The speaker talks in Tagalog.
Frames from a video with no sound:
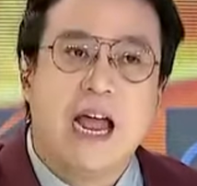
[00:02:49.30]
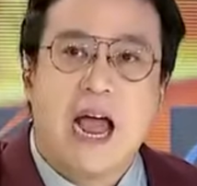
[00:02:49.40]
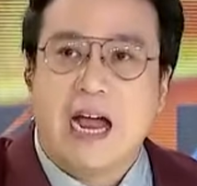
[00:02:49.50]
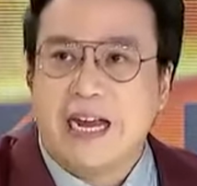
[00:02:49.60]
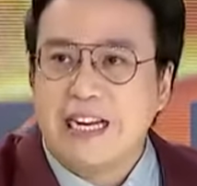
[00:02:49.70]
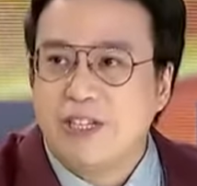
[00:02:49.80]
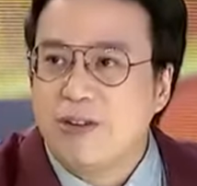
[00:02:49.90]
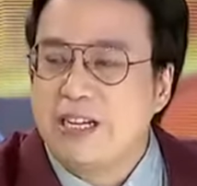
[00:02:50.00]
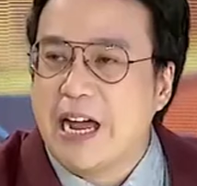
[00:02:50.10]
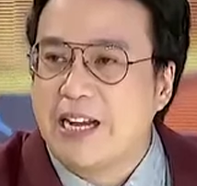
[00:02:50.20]
ang issue
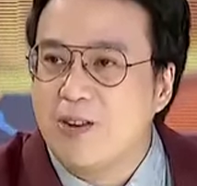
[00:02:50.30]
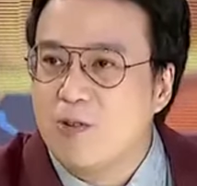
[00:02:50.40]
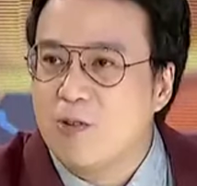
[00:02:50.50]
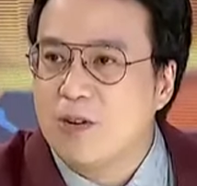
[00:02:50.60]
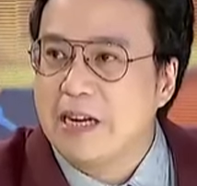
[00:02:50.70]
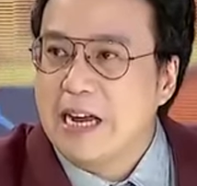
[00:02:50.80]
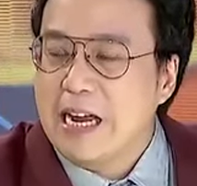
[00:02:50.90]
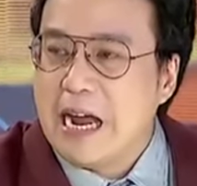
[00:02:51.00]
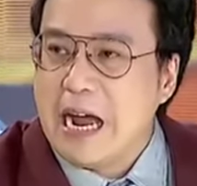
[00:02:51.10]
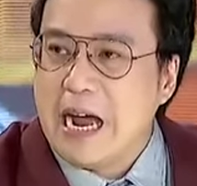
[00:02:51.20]
dyan, yung,
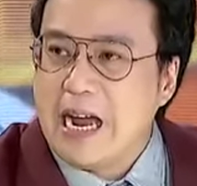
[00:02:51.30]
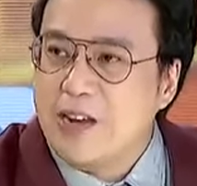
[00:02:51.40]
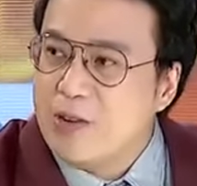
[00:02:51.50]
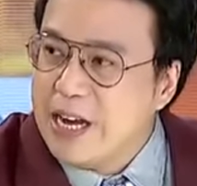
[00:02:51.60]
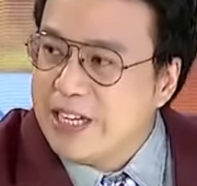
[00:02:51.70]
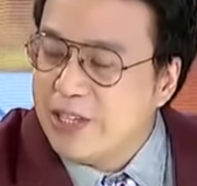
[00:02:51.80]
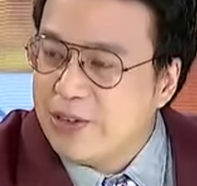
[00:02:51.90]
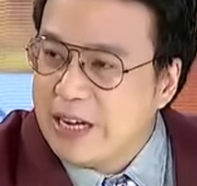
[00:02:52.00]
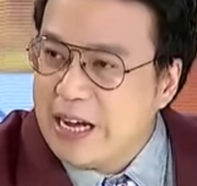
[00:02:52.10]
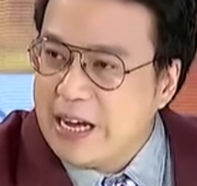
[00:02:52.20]
uh, yung issue
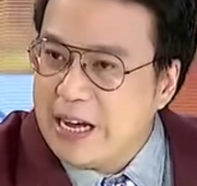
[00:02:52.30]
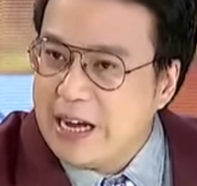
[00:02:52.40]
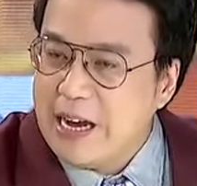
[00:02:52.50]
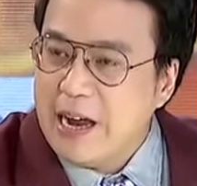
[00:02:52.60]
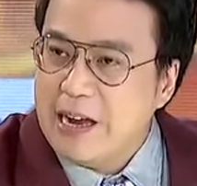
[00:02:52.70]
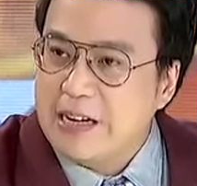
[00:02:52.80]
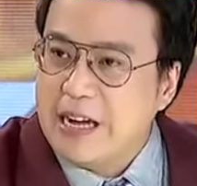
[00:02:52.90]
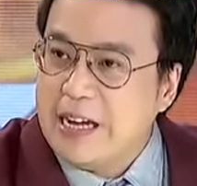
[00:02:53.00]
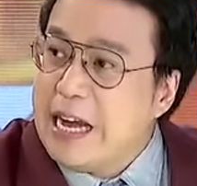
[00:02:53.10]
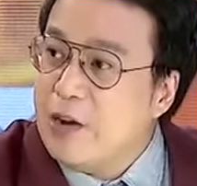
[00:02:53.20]
ni,
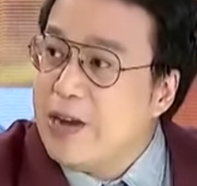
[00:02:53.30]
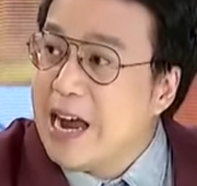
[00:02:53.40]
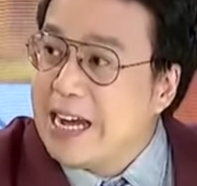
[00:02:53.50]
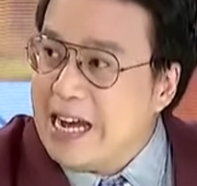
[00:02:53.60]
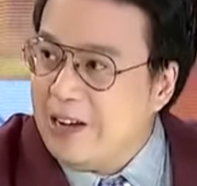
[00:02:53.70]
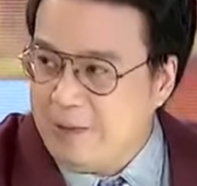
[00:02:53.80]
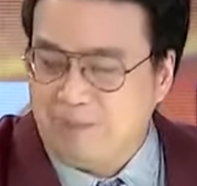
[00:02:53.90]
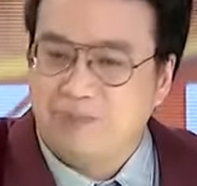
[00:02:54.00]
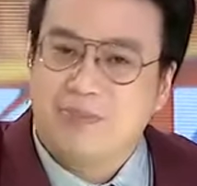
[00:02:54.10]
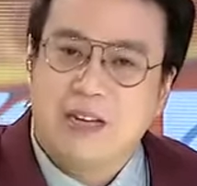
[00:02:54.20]
ni Ninoy Aquino,
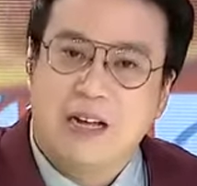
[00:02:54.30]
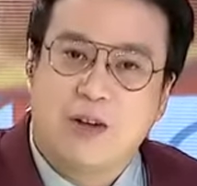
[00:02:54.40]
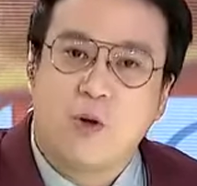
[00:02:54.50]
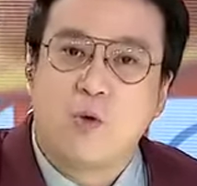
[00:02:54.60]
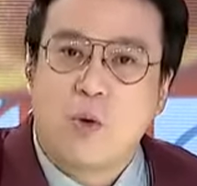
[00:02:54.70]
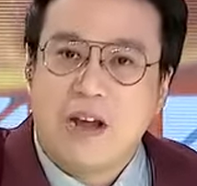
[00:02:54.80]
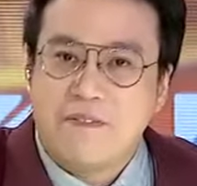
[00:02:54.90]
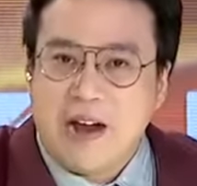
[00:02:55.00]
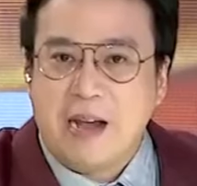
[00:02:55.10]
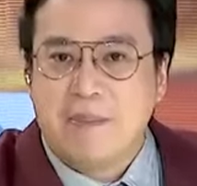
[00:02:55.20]
kung
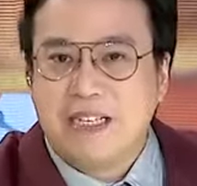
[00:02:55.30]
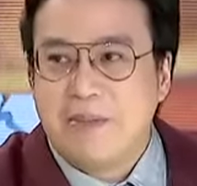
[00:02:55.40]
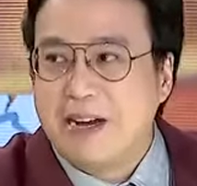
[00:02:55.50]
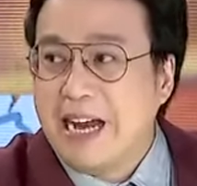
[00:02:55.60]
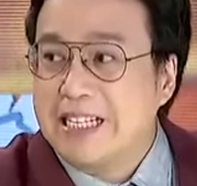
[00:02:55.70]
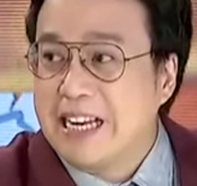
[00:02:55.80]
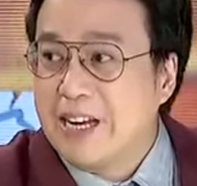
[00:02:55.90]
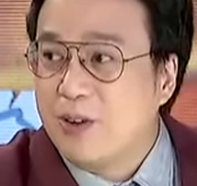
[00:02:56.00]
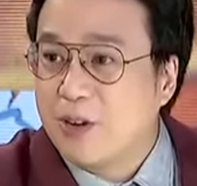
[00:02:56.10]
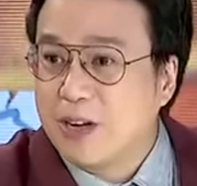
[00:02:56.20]
qualified ba siya maging senador.